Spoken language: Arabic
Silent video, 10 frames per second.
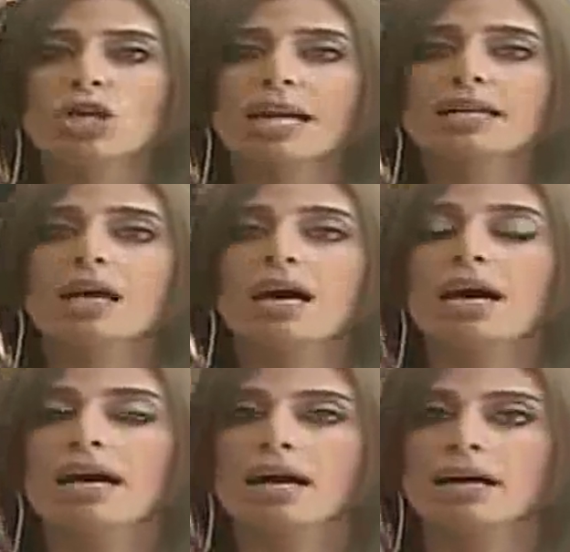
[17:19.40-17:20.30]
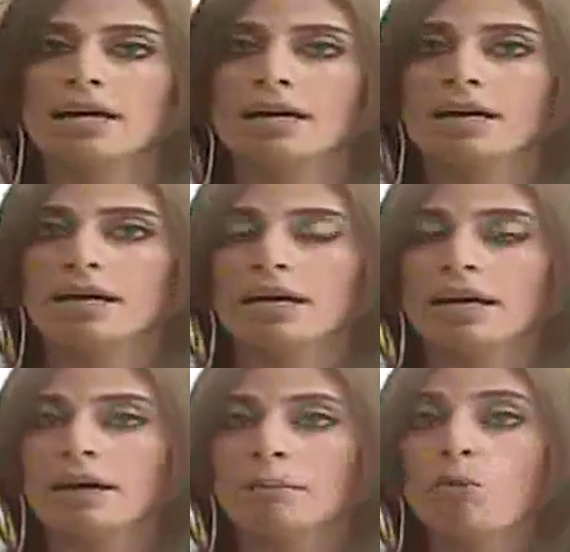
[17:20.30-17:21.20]
عنا
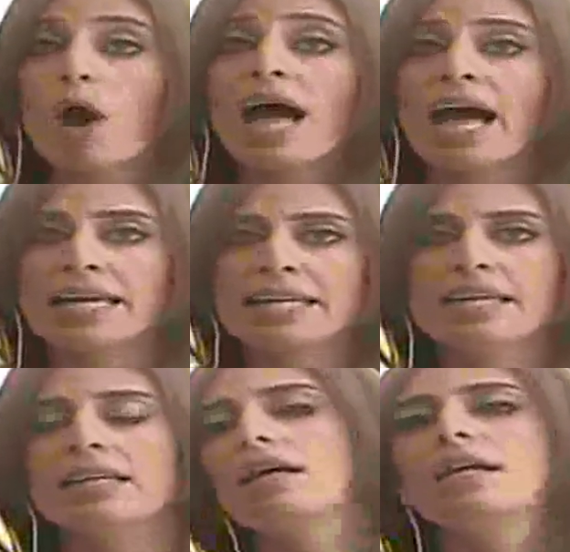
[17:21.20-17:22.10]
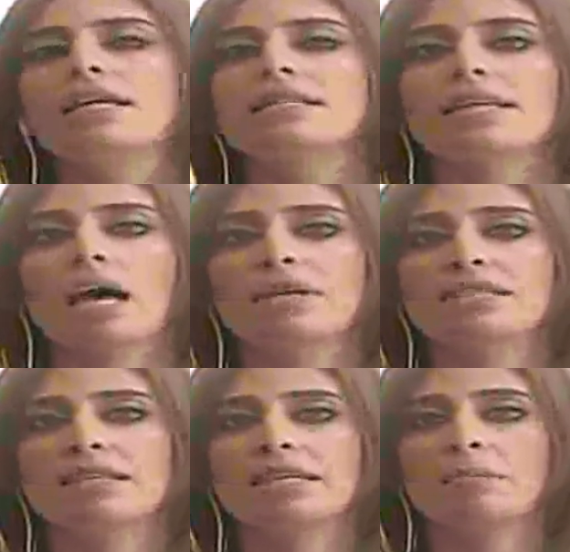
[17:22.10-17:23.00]
آه، مؤهلين للانتخابات
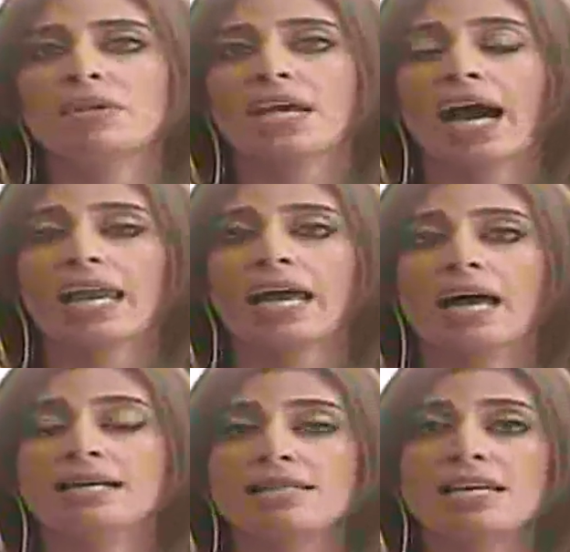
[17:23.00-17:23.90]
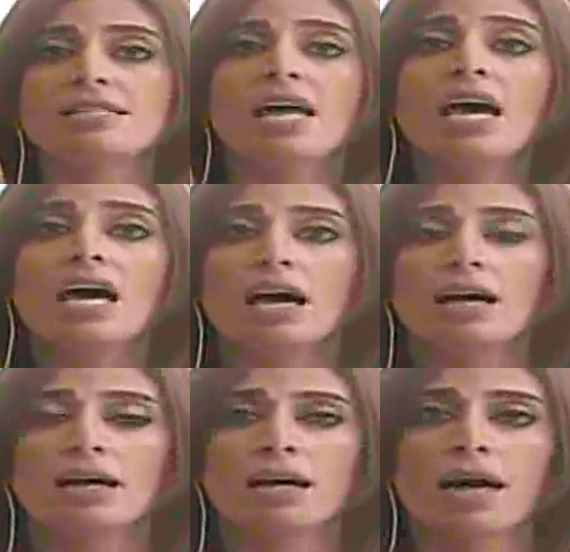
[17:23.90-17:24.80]
النيابية على أساس
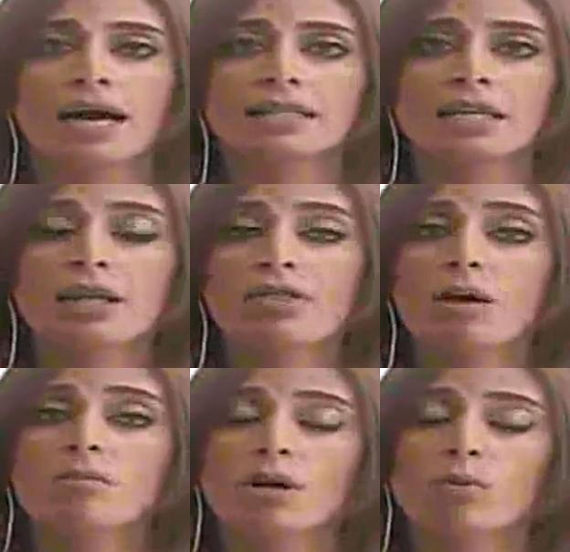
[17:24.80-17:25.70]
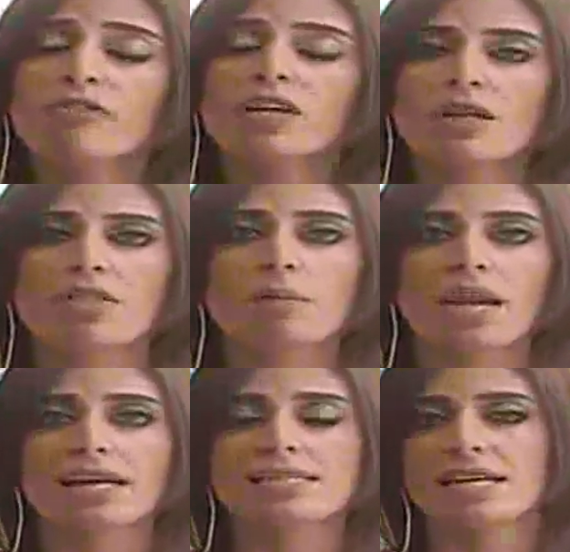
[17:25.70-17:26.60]
أن النظام وفق النظام
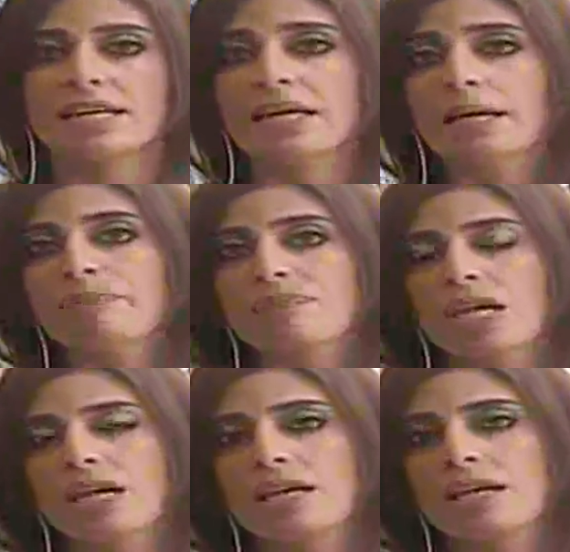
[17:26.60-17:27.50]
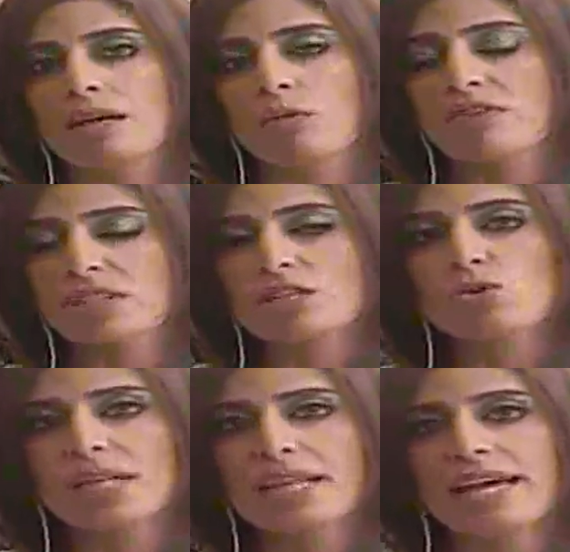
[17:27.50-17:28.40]
الأكثري وفق
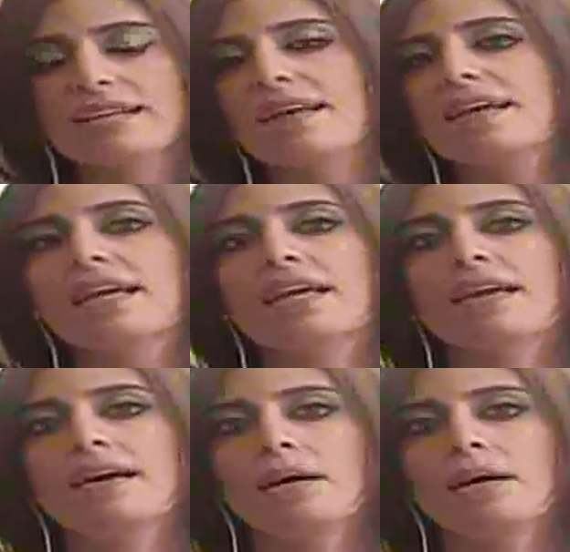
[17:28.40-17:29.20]
التصويت الأكثري